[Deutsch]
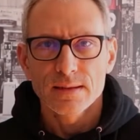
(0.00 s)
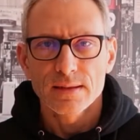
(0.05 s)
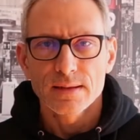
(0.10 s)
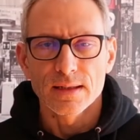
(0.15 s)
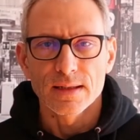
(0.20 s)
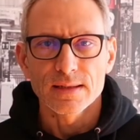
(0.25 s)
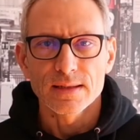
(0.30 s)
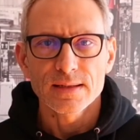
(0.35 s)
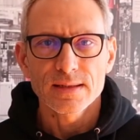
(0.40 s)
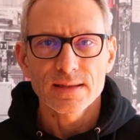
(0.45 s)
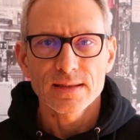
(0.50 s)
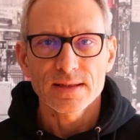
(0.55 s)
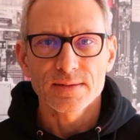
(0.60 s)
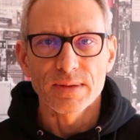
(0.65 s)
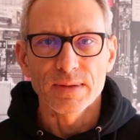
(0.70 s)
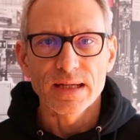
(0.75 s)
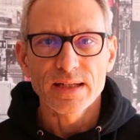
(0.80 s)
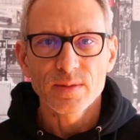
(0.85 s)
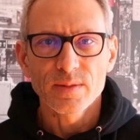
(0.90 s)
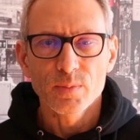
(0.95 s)
Das
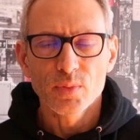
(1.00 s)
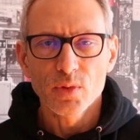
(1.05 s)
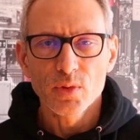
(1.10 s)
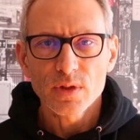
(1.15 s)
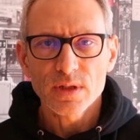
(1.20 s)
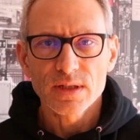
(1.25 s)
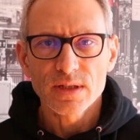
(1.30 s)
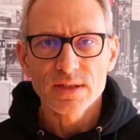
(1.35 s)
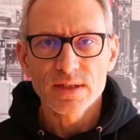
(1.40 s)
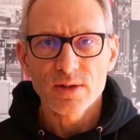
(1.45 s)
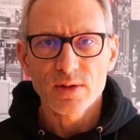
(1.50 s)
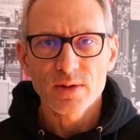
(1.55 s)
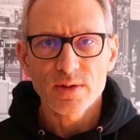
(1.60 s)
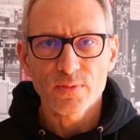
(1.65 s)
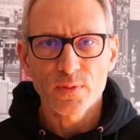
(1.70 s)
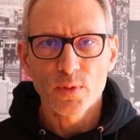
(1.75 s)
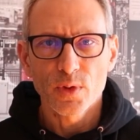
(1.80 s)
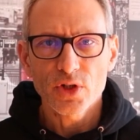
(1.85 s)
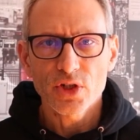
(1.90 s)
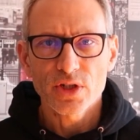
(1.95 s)
zweite Buch, das ich euch
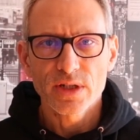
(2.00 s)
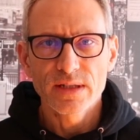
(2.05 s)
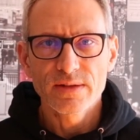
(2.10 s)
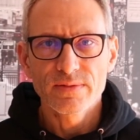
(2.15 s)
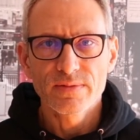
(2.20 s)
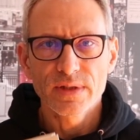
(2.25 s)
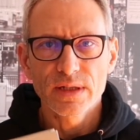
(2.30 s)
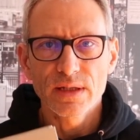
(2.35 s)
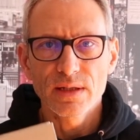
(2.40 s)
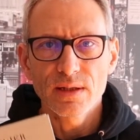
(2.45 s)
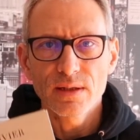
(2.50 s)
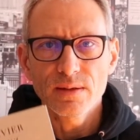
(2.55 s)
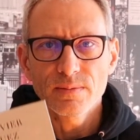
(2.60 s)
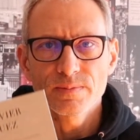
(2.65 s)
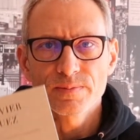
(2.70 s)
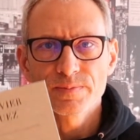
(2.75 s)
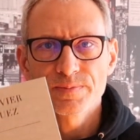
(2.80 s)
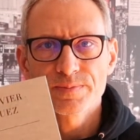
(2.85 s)
vorstellen will,